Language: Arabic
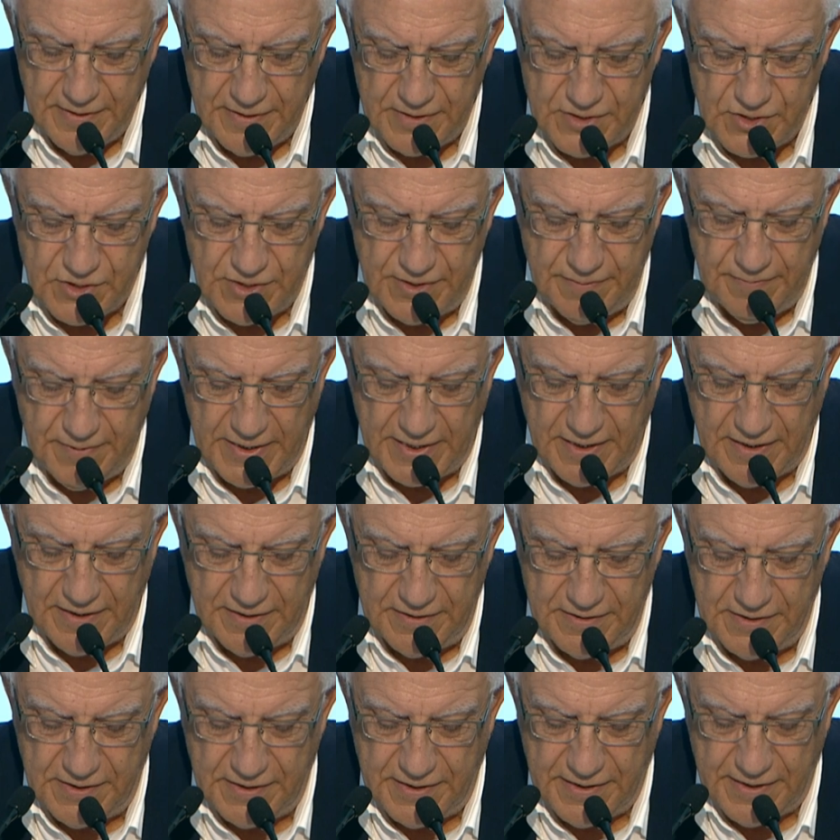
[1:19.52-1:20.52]
اجتماع
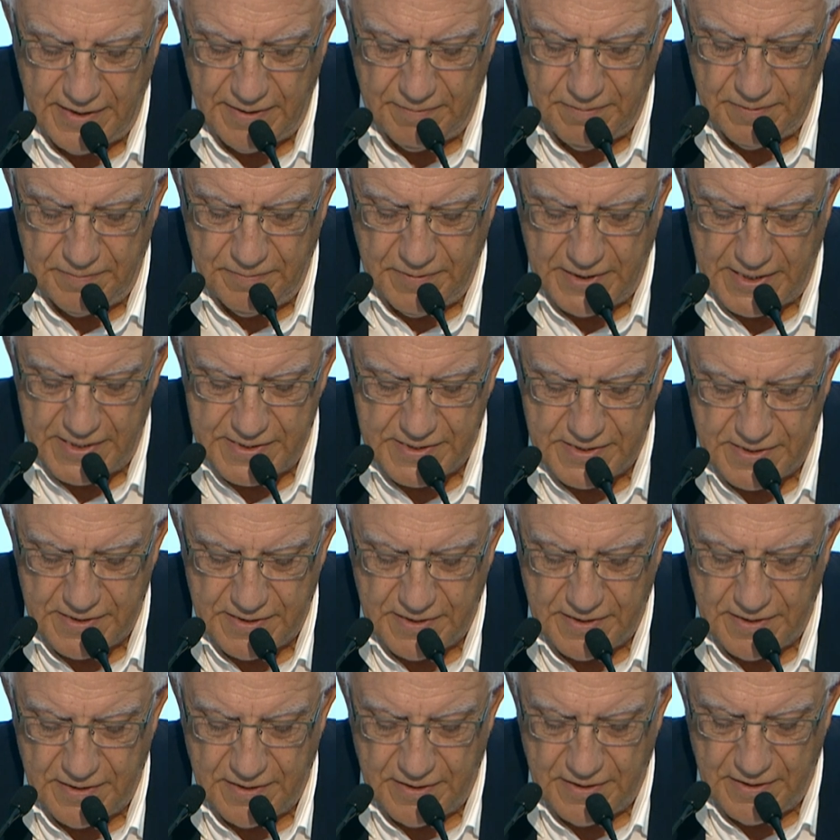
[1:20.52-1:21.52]
انتخابي
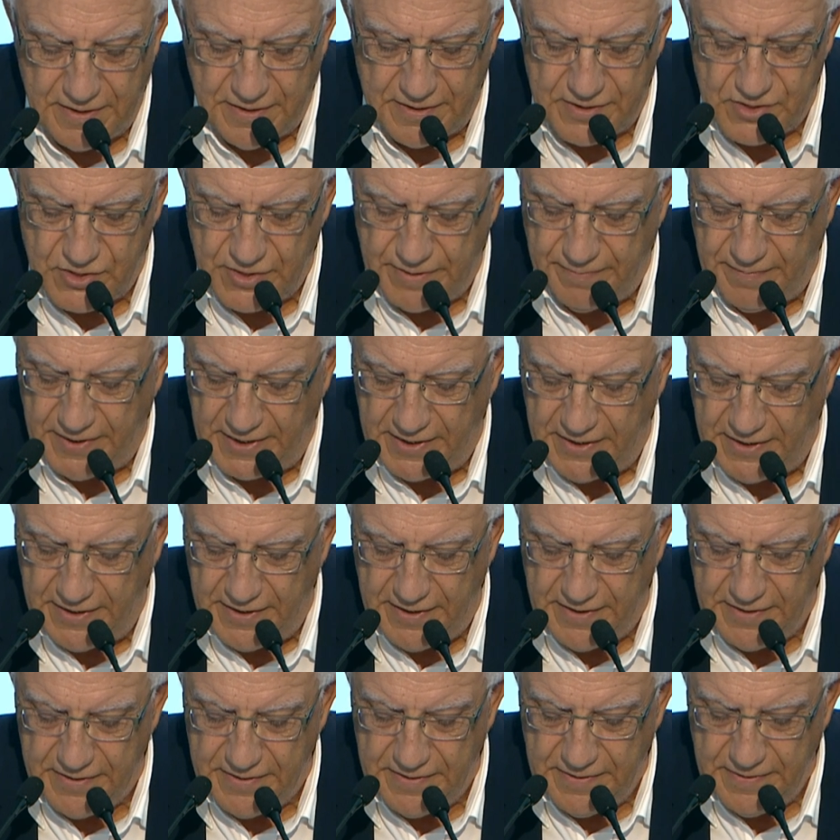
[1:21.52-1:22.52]
بقصر
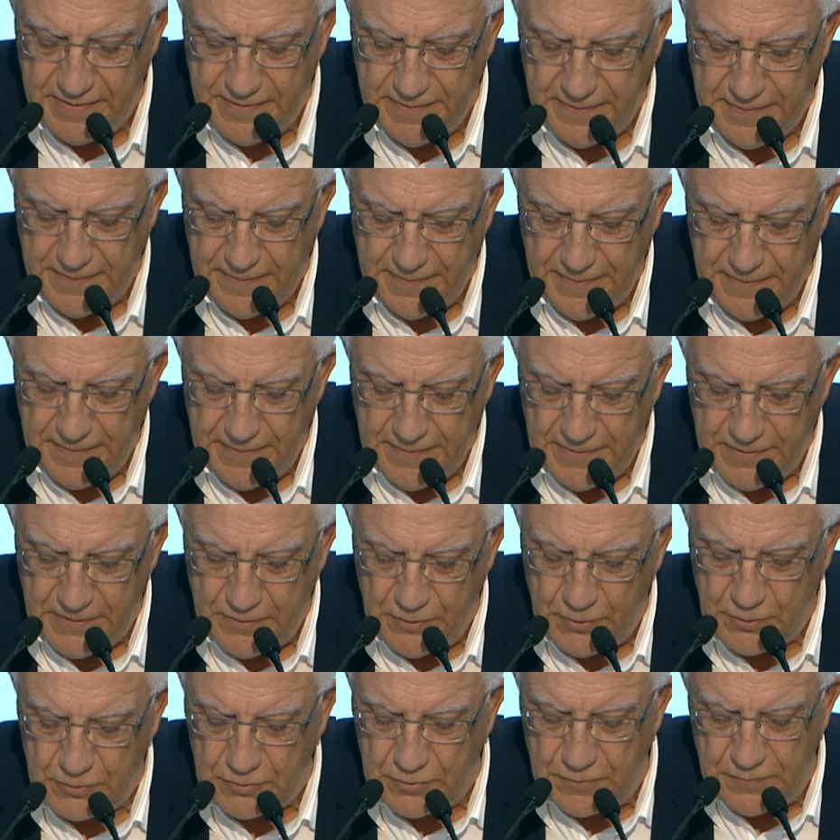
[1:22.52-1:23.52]
الجمعيات
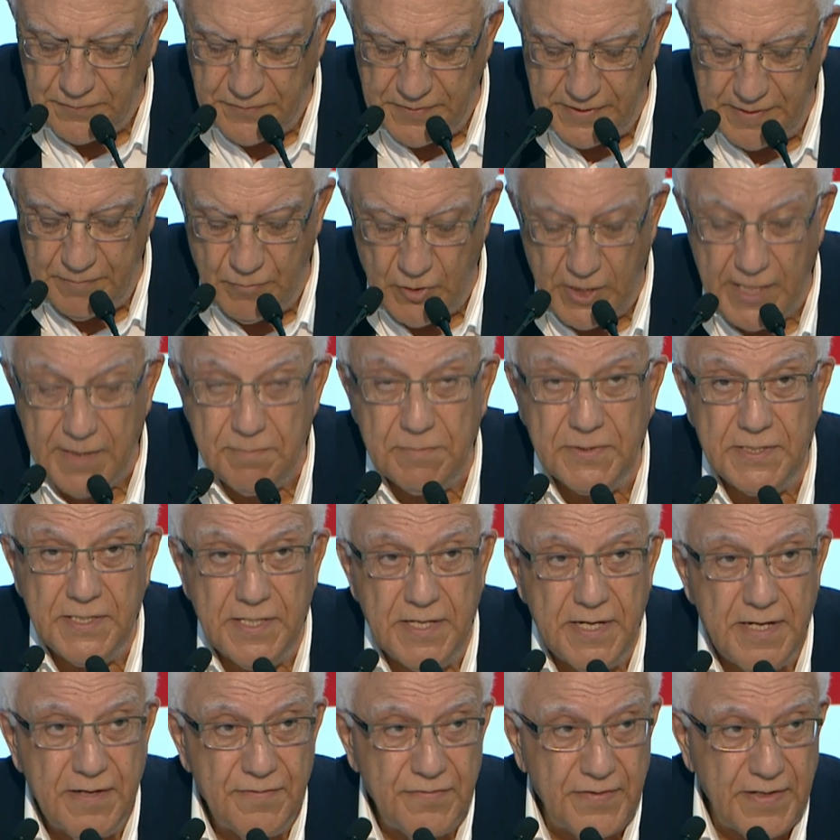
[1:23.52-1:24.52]
يخطب فيه محمد
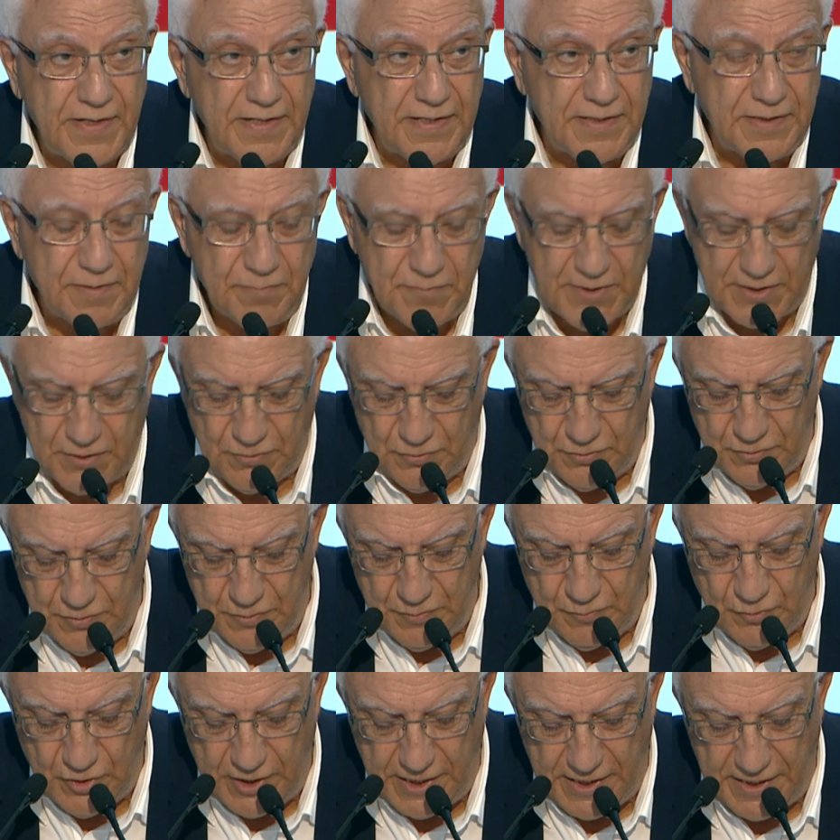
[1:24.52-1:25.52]
النافع
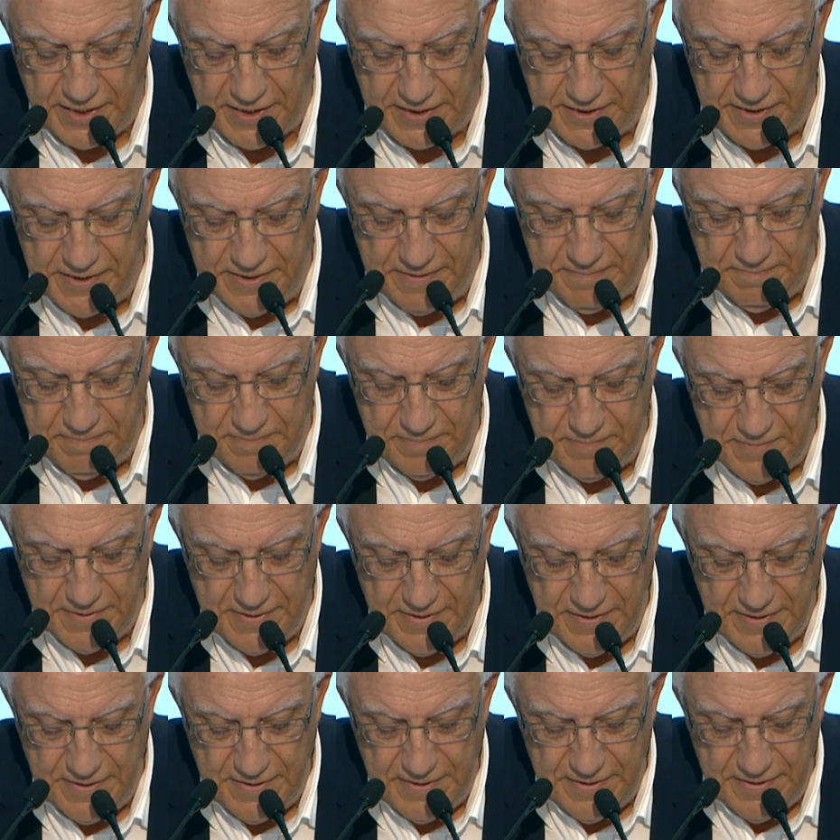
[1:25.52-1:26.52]
المرحوم والحكيم
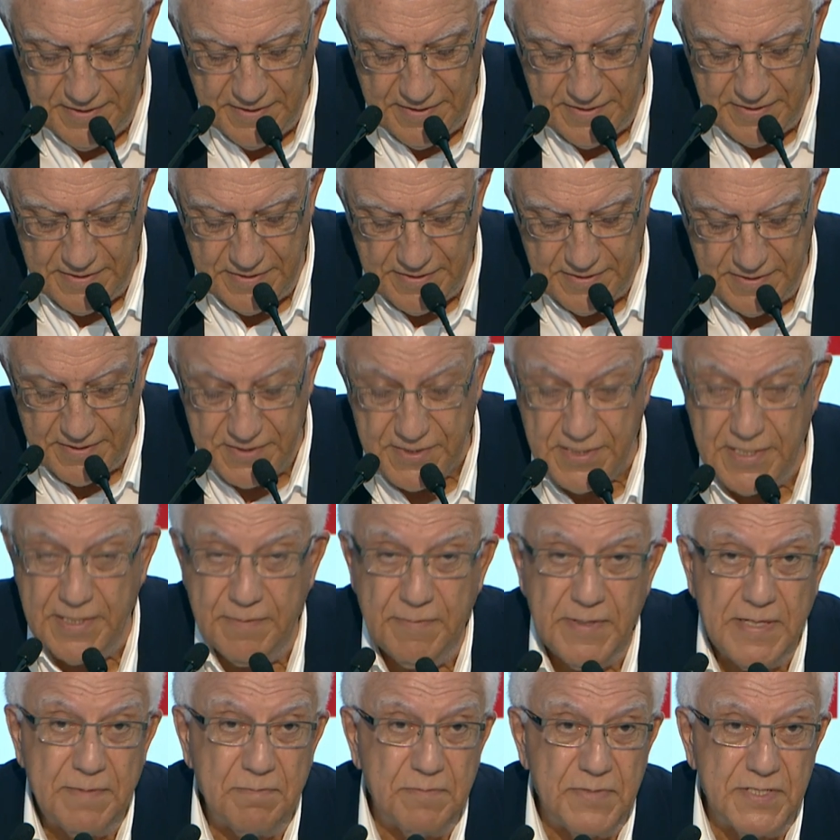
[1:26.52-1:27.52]
آه،
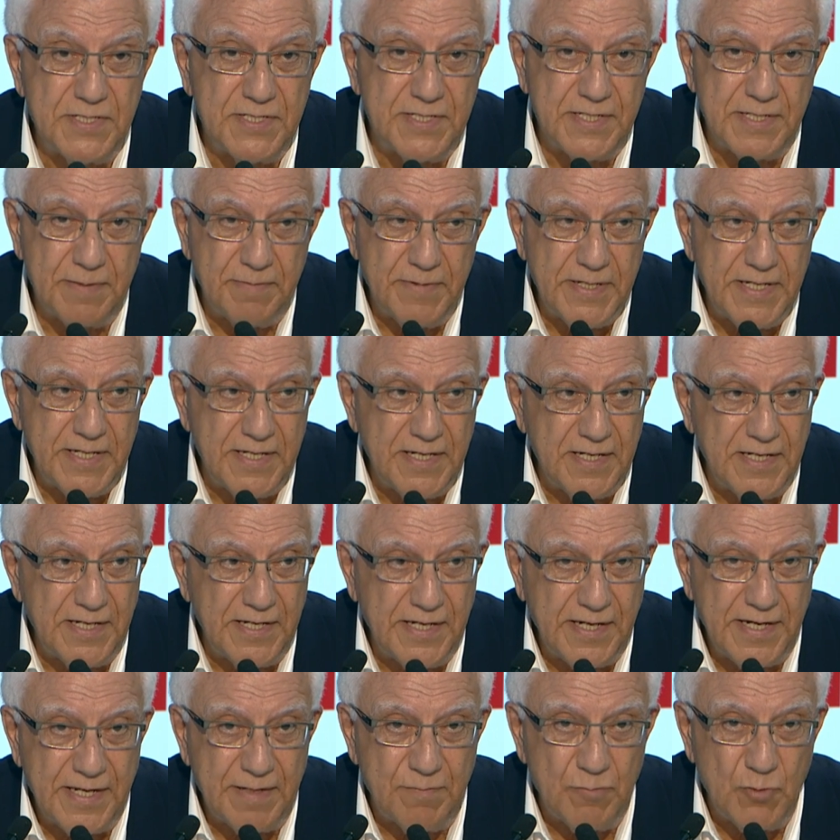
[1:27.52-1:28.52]
سليمان بن سليمان
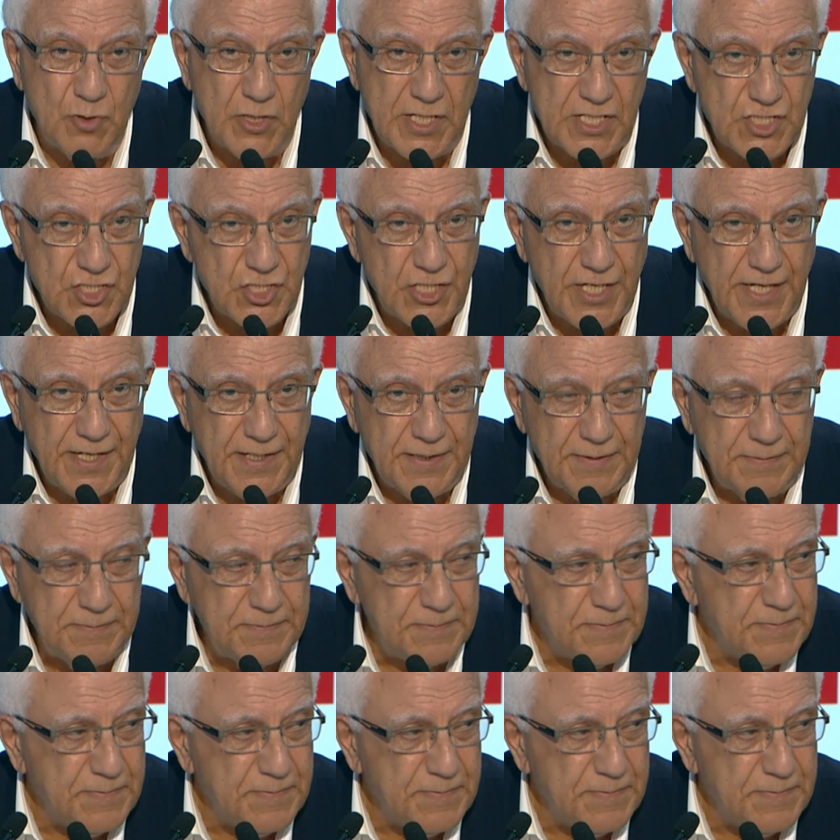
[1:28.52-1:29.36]
اللي كان مرشح